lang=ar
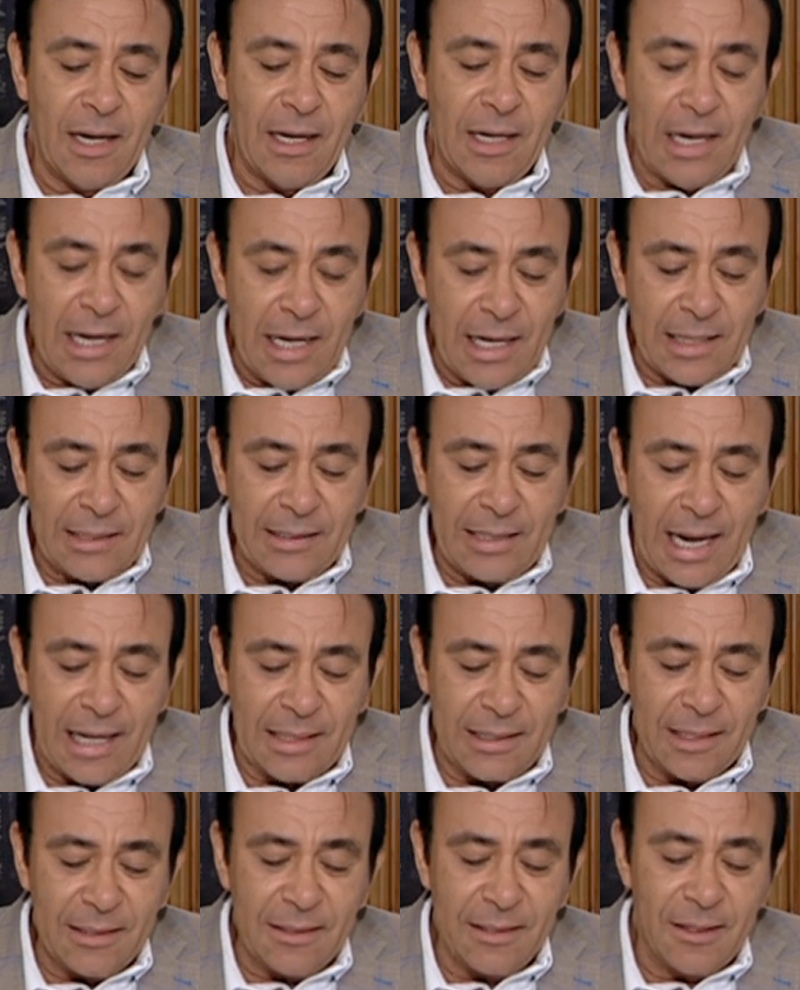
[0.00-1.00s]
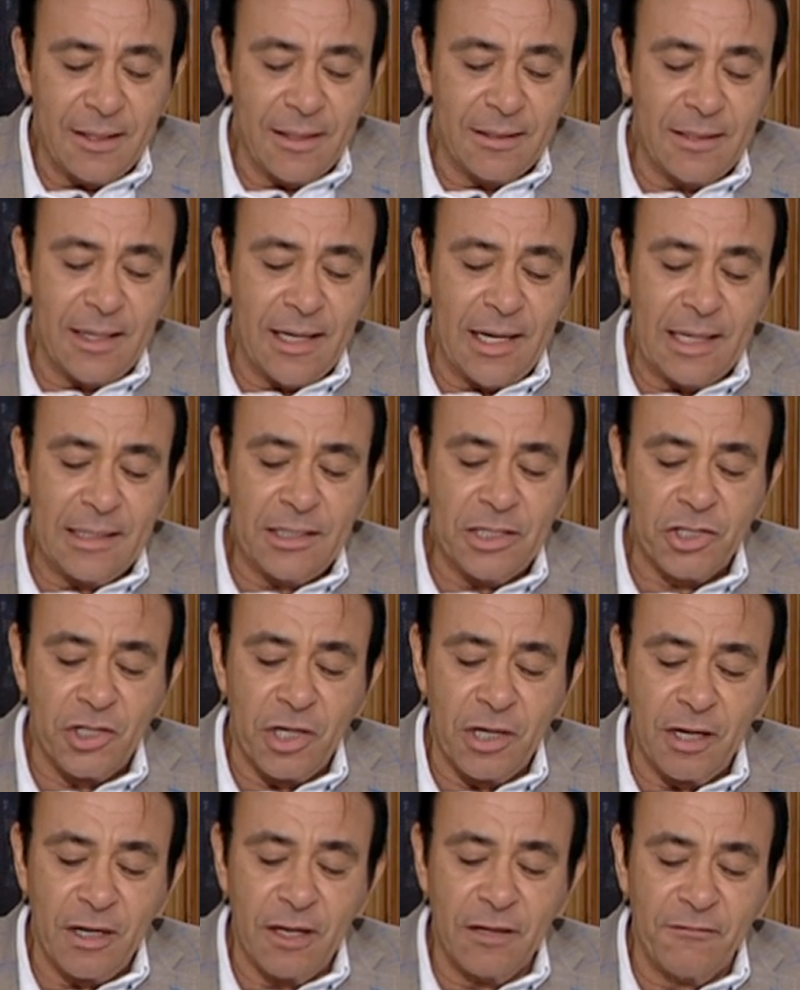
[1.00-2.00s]
للاتحادات الرياضية التي
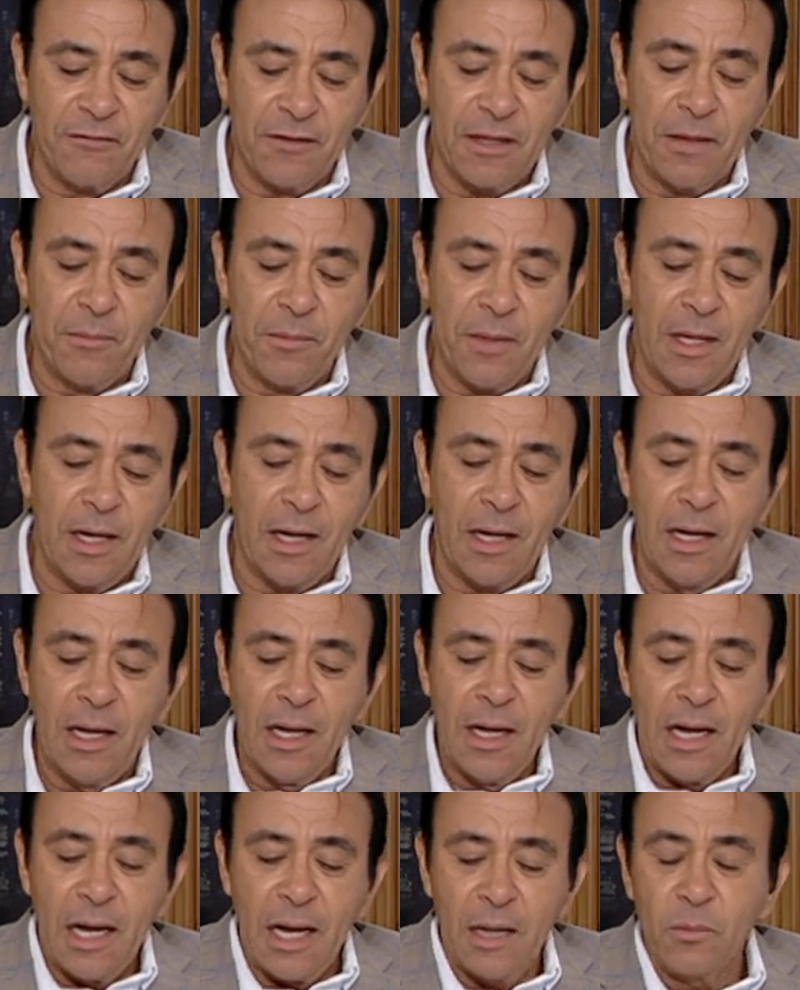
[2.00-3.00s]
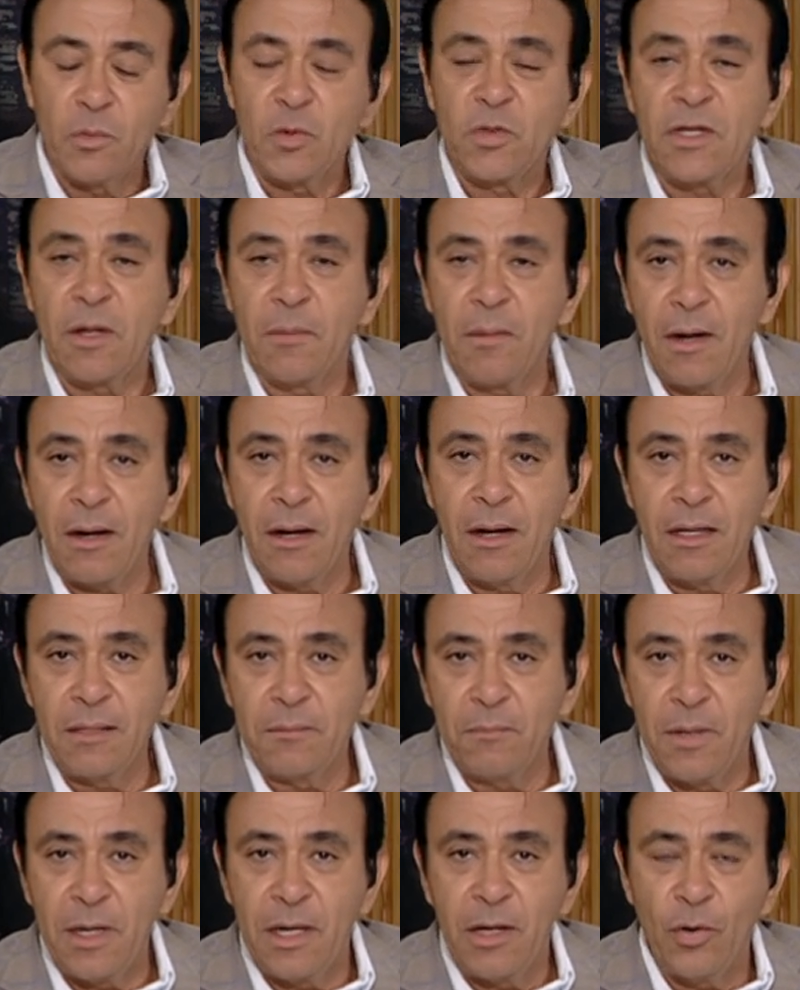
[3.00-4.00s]
شاركت في جميع المسابقات
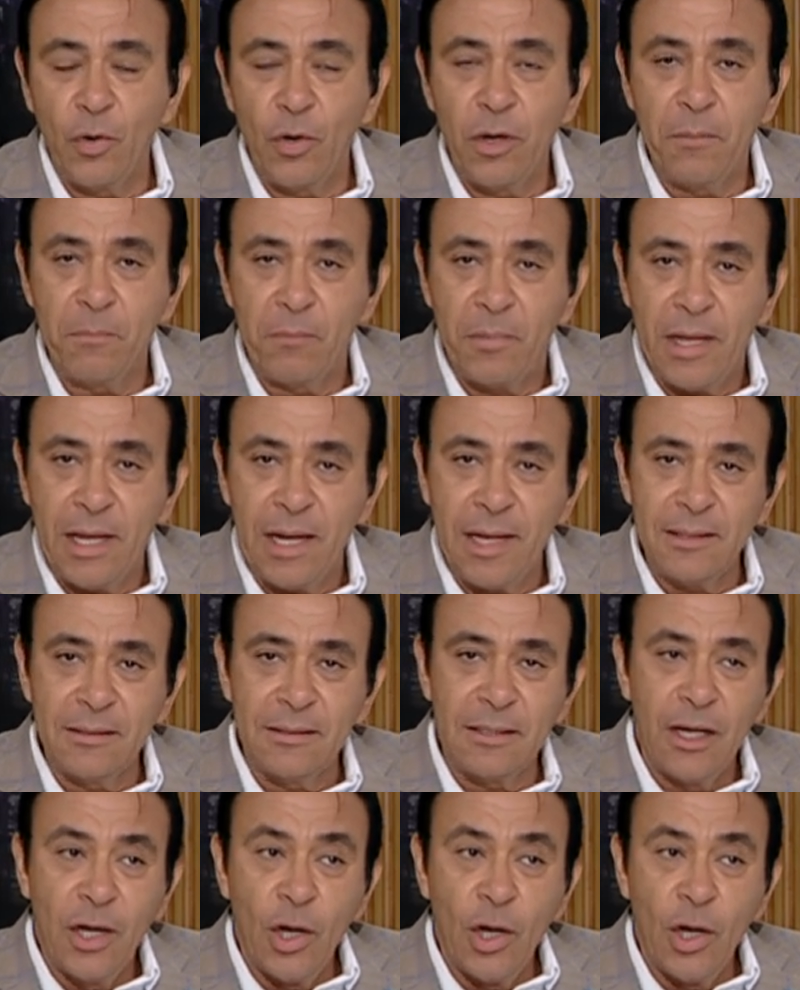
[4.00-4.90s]
بالأولمبياد